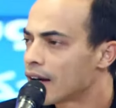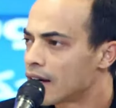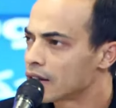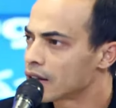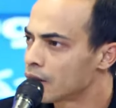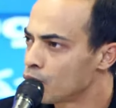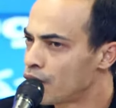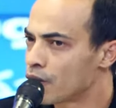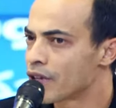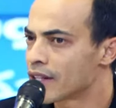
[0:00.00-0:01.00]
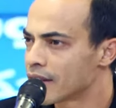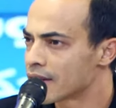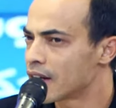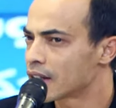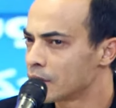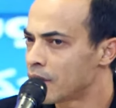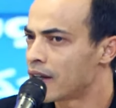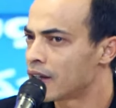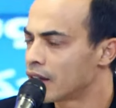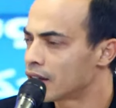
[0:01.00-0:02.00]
على خاطر المفاوضات كي صارت مع